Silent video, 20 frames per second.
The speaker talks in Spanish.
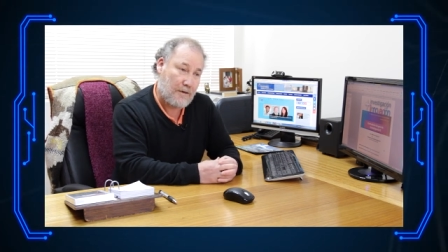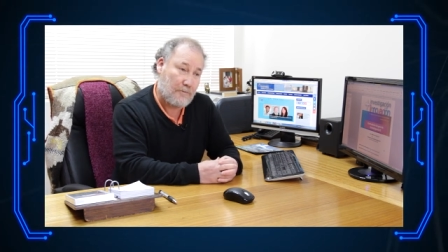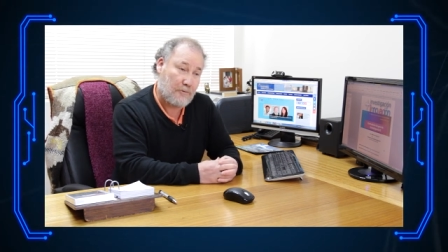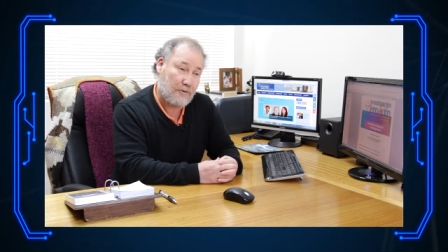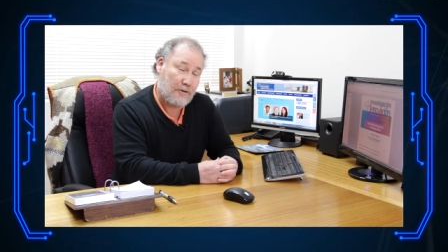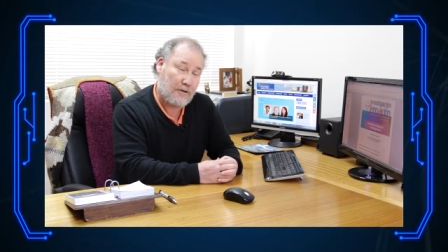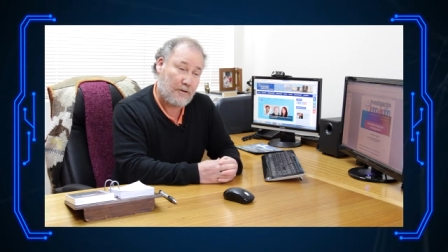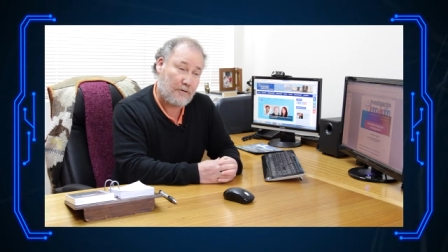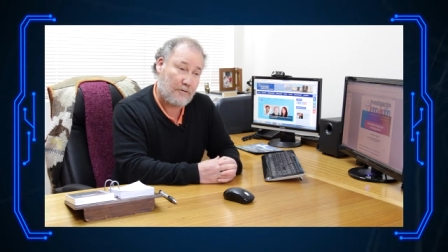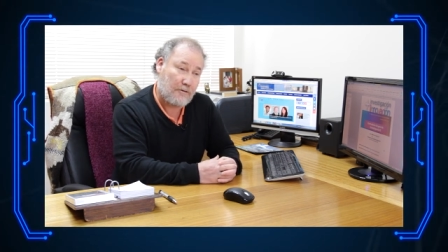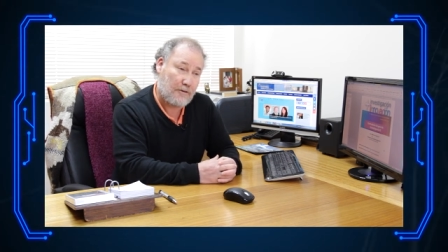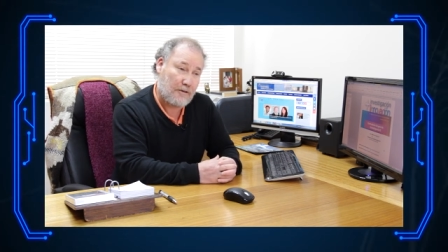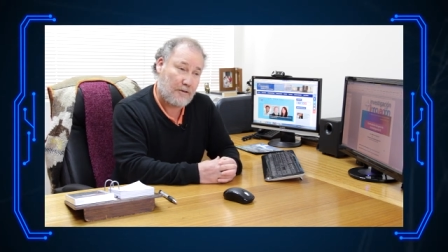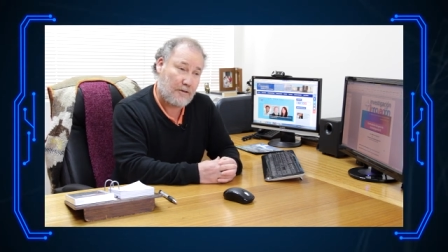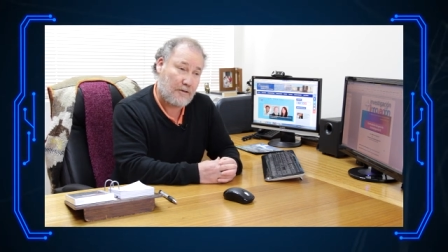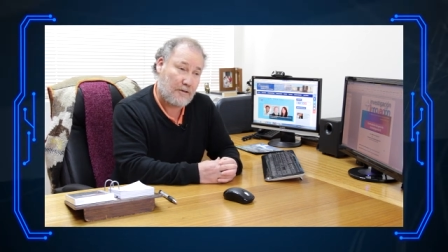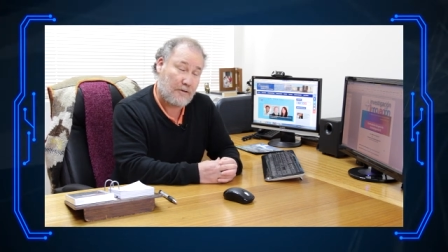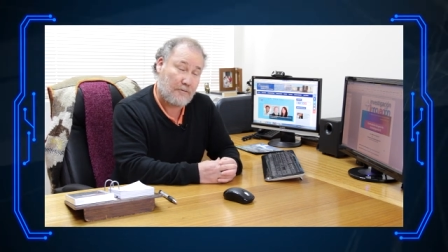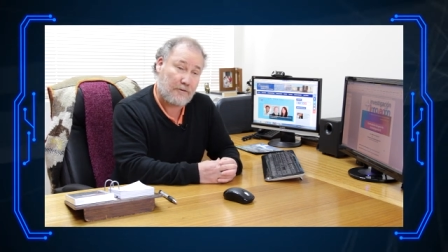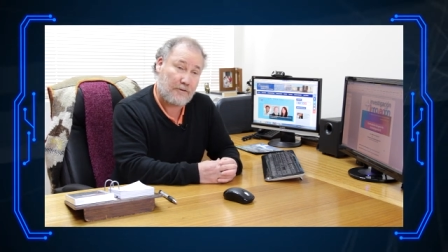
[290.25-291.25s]
modelos
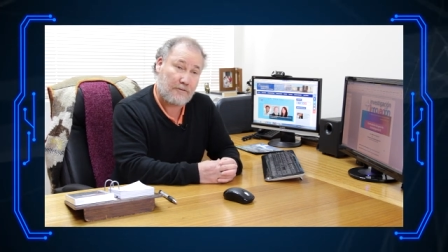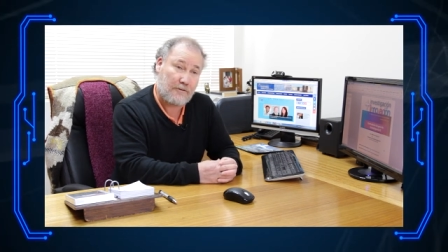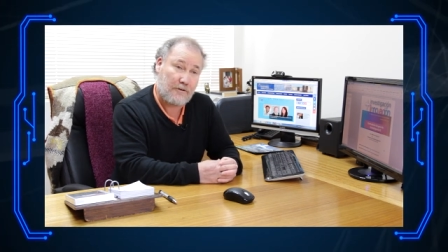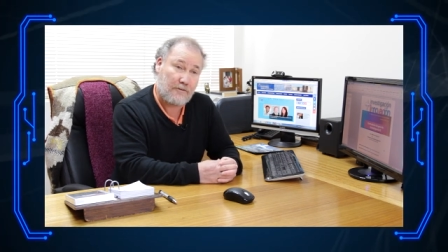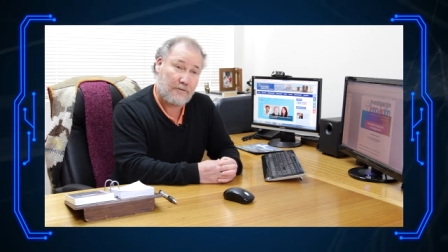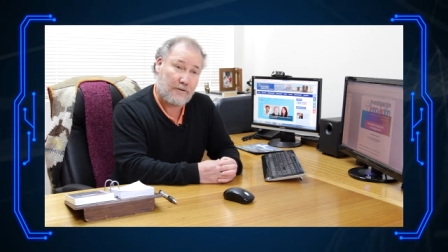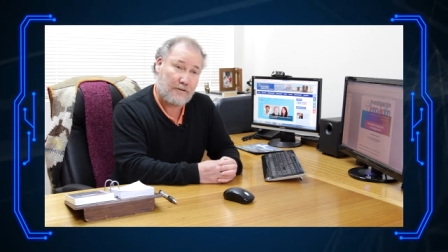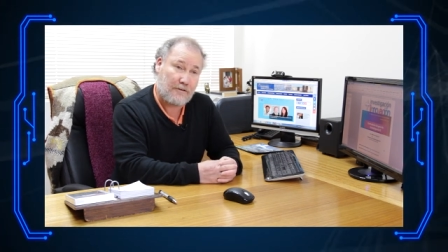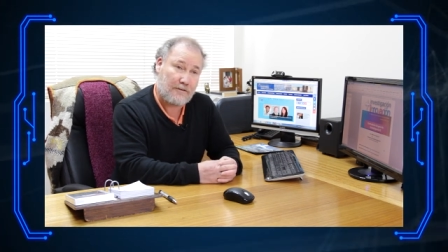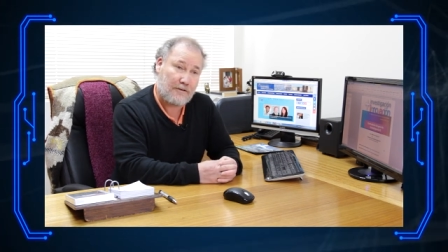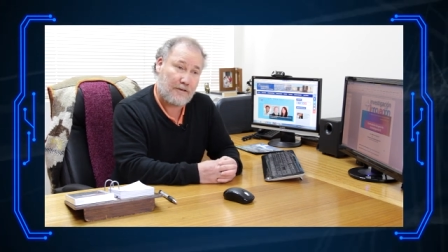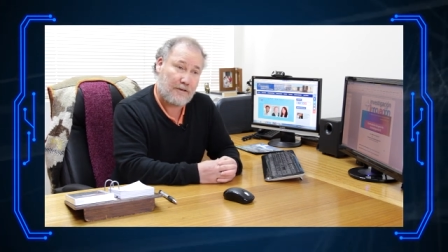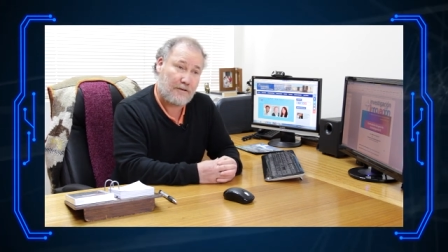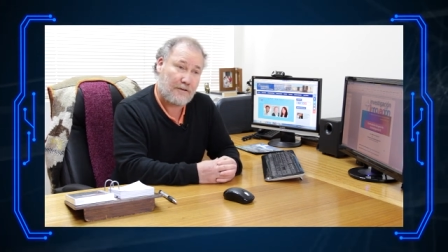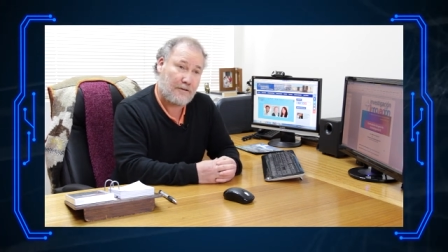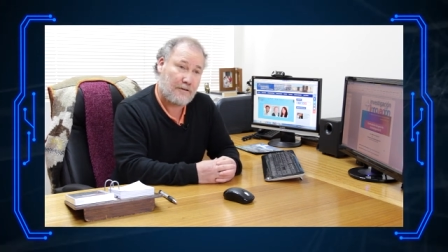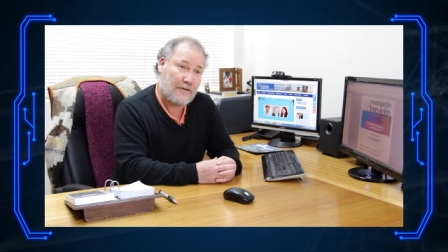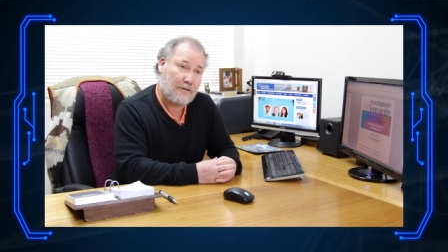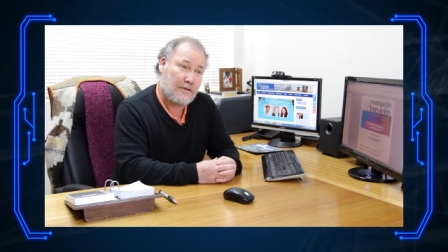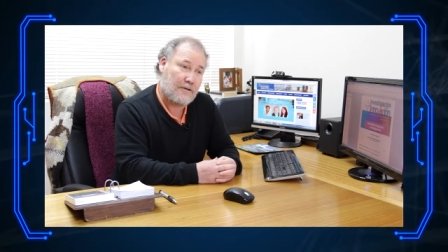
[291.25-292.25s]
de ecuaciones diferenciales